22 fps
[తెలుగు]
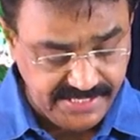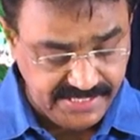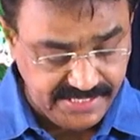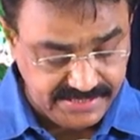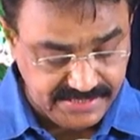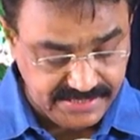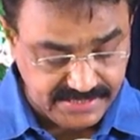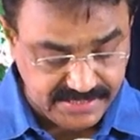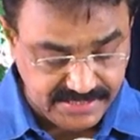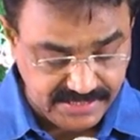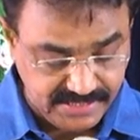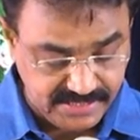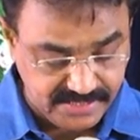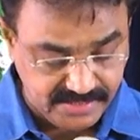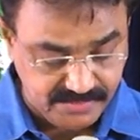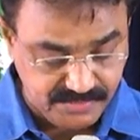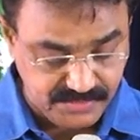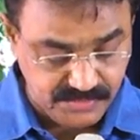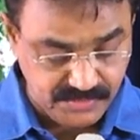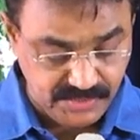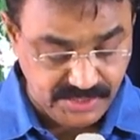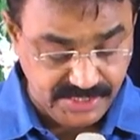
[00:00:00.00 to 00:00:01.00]
ఏ
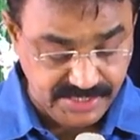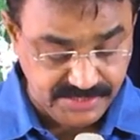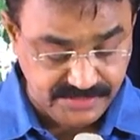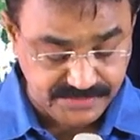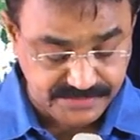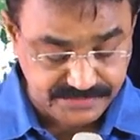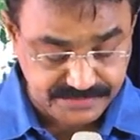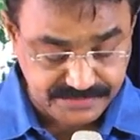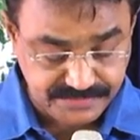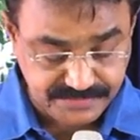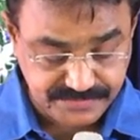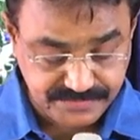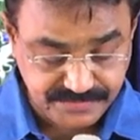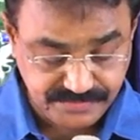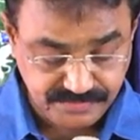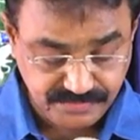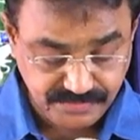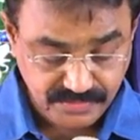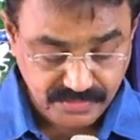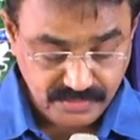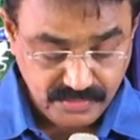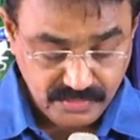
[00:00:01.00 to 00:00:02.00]
అధికారమును లేదు
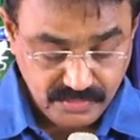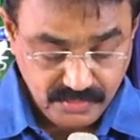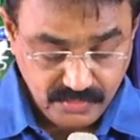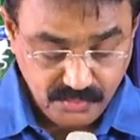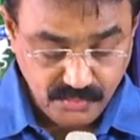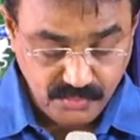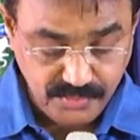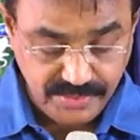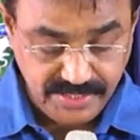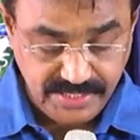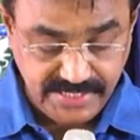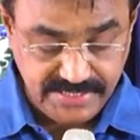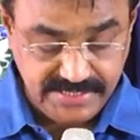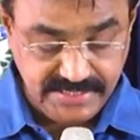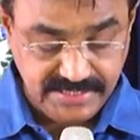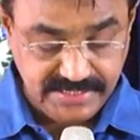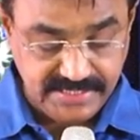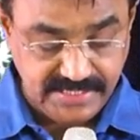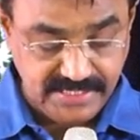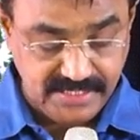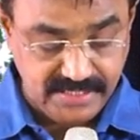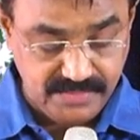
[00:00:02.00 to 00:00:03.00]
ఉన్న
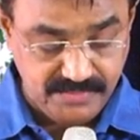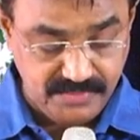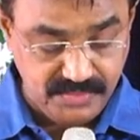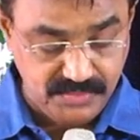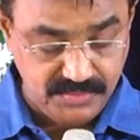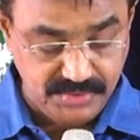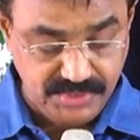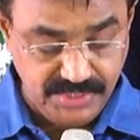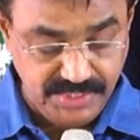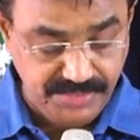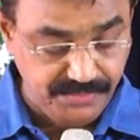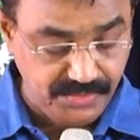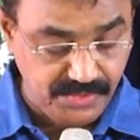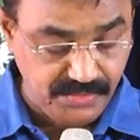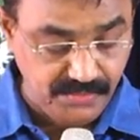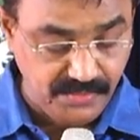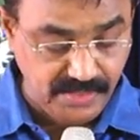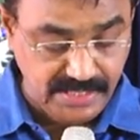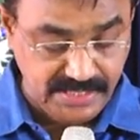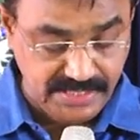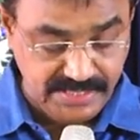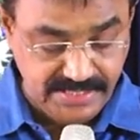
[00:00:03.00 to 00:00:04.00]
అధికారములు దేవుని
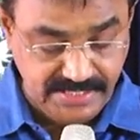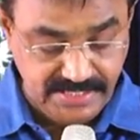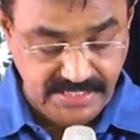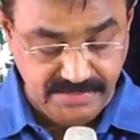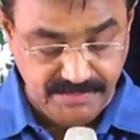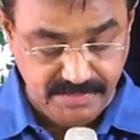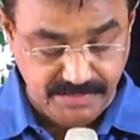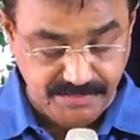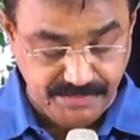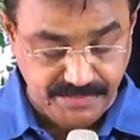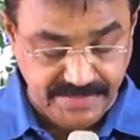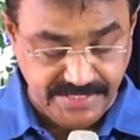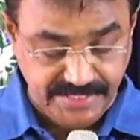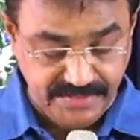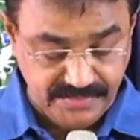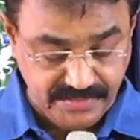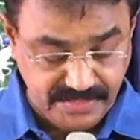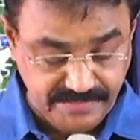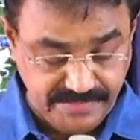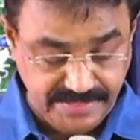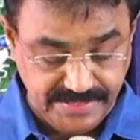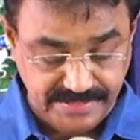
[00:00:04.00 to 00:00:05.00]
వలననే నియమింపబడి
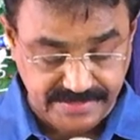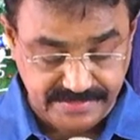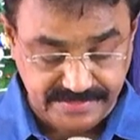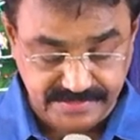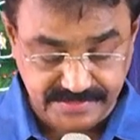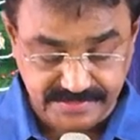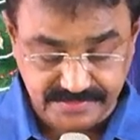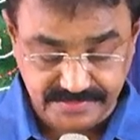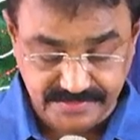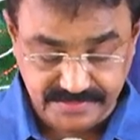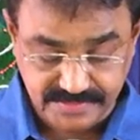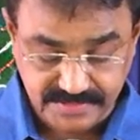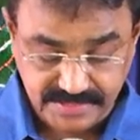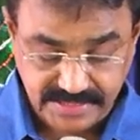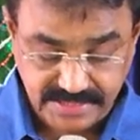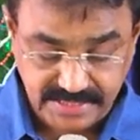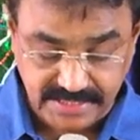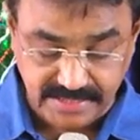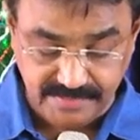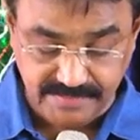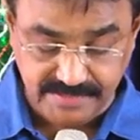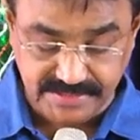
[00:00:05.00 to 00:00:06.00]
ఉన్నవి
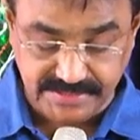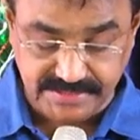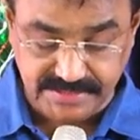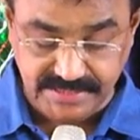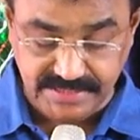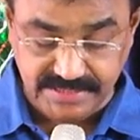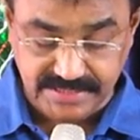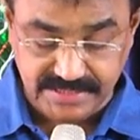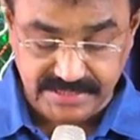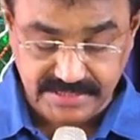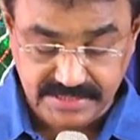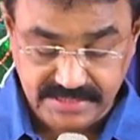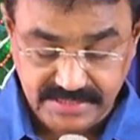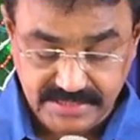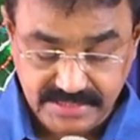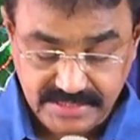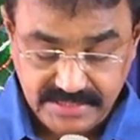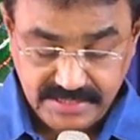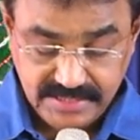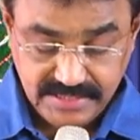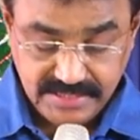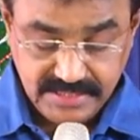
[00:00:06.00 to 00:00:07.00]
కాబట్టి
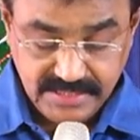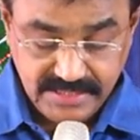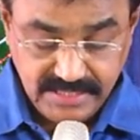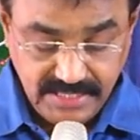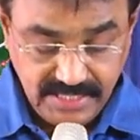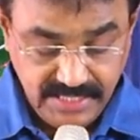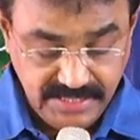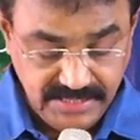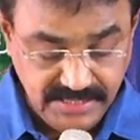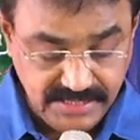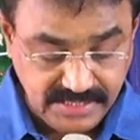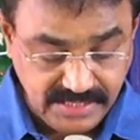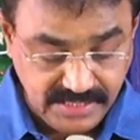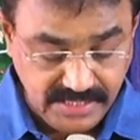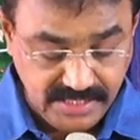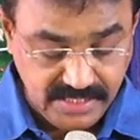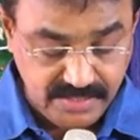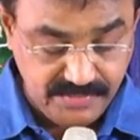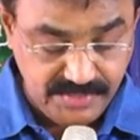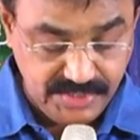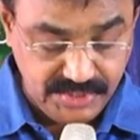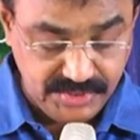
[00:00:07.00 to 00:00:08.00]

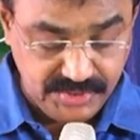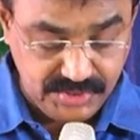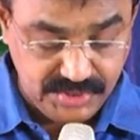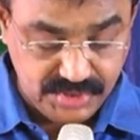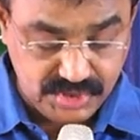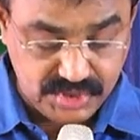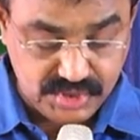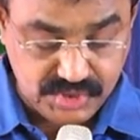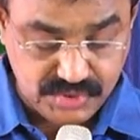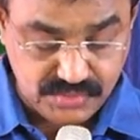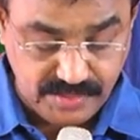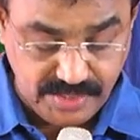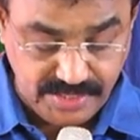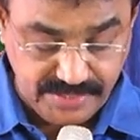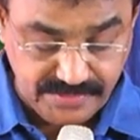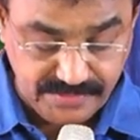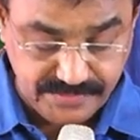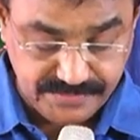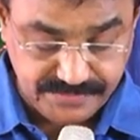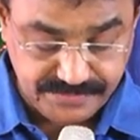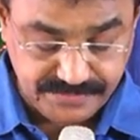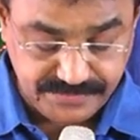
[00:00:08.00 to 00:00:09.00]
అధికారమును
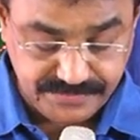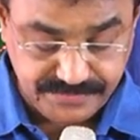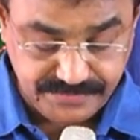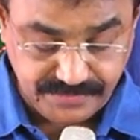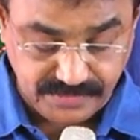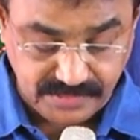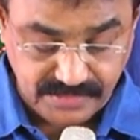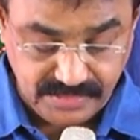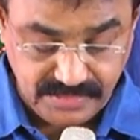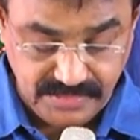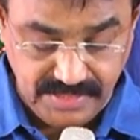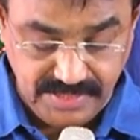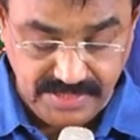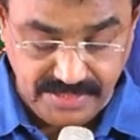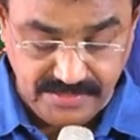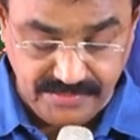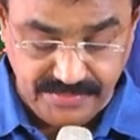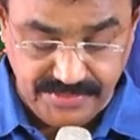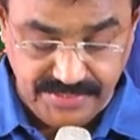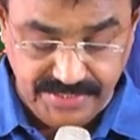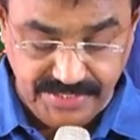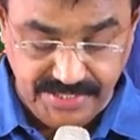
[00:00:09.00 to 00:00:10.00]
ఎదిరించువాడు
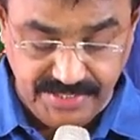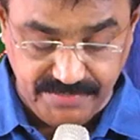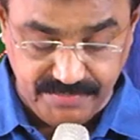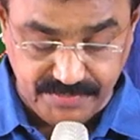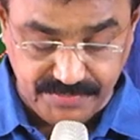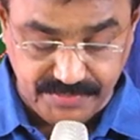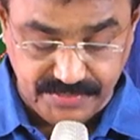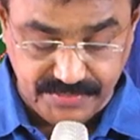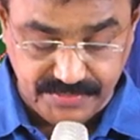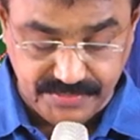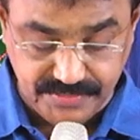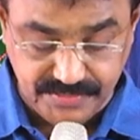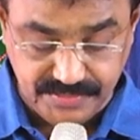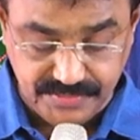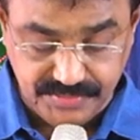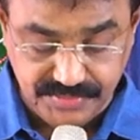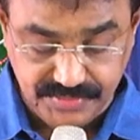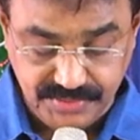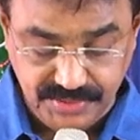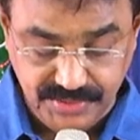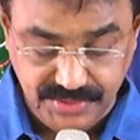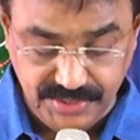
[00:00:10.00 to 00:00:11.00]
దేవుని నియమమును
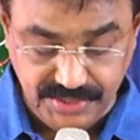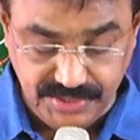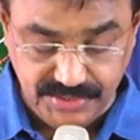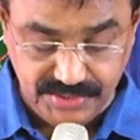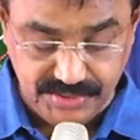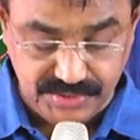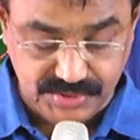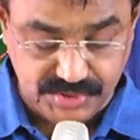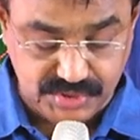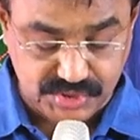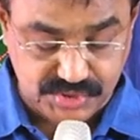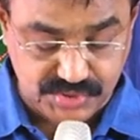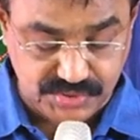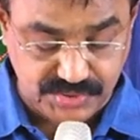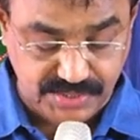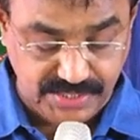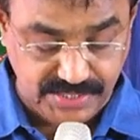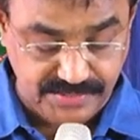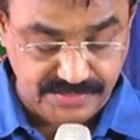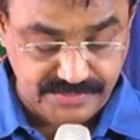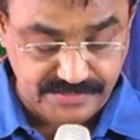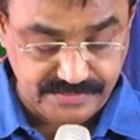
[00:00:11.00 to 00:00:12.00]

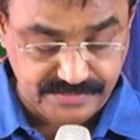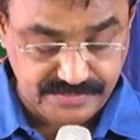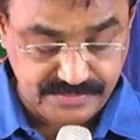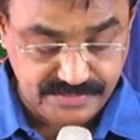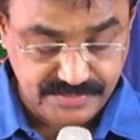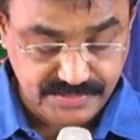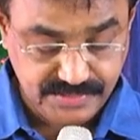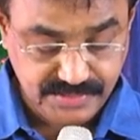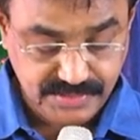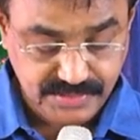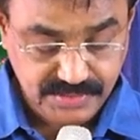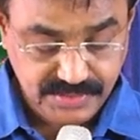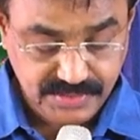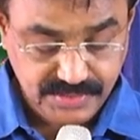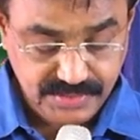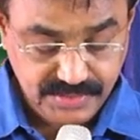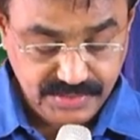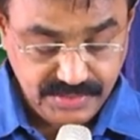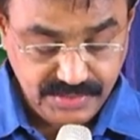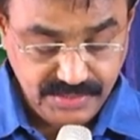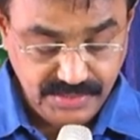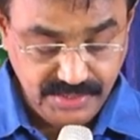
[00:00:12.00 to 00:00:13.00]
ఎదిరించుచున్నాడు
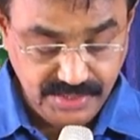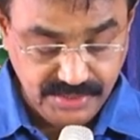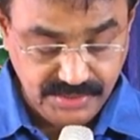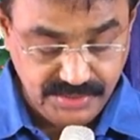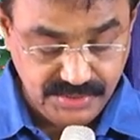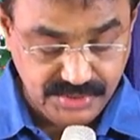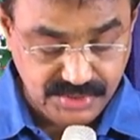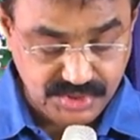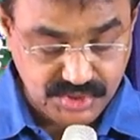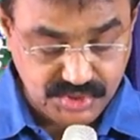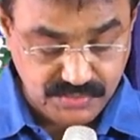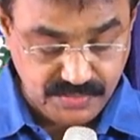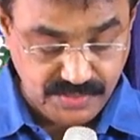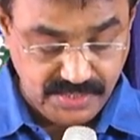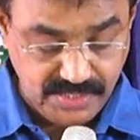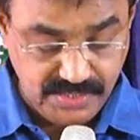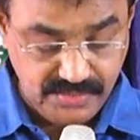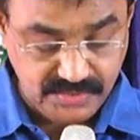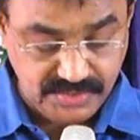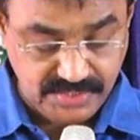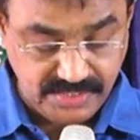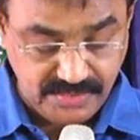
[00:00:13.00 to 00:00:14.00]

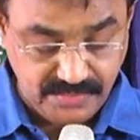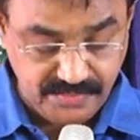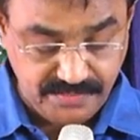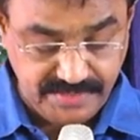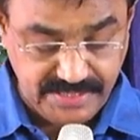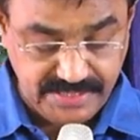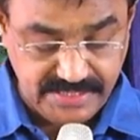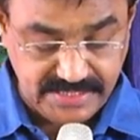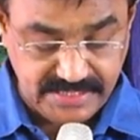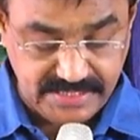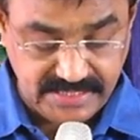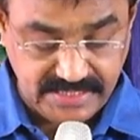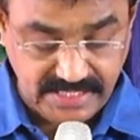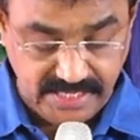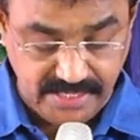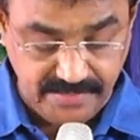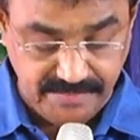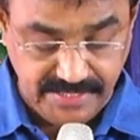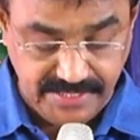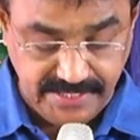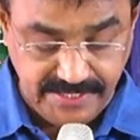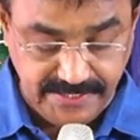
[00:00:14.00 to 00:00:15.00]
ఎదిరించువాడు తమ మీదకి
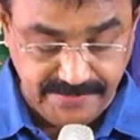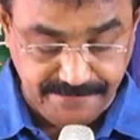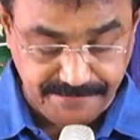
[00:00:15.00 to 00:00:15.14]
తామే